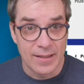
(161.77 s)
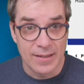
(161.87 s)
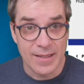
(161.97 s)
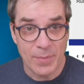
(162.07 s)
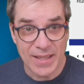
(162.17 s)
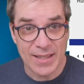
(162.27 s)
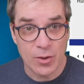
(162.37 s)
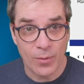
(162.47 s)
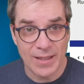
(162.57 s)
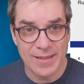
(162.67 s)

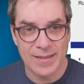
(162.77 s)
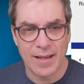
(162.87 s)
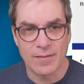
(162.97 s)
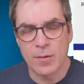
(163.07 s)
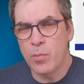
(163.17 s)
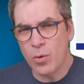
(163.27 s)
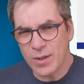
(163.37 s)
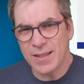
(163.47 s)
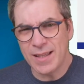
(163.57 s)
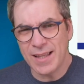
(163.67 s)
applications à distance. Pourquoi
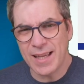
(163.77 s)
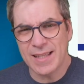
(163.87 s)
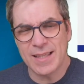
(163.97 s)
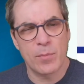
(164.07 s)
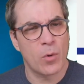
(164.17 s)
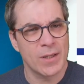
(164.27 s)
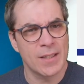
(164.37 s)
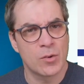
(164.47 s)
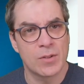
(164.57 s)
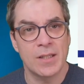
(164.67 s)
c'est intéressant? Pourquoi c'est
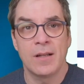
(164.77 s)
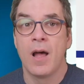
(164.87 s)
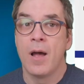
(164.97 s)
utile?